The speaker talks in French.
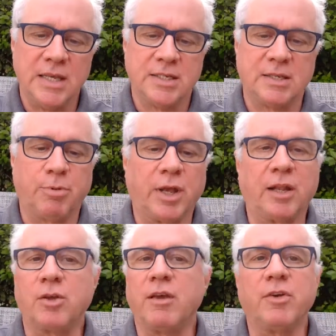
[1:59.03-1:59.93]
c'était pas
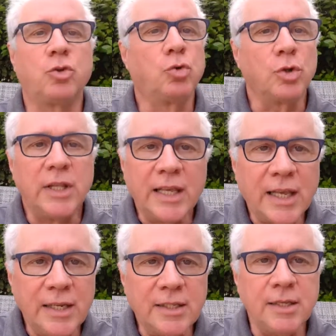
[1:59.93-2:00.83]
quelqu'un qui avait toutes les
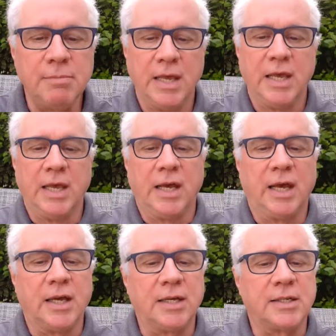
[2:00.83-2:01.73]
qualités,
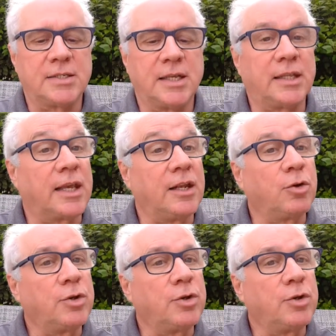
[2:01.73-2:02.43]
euh, c'était quelqu'un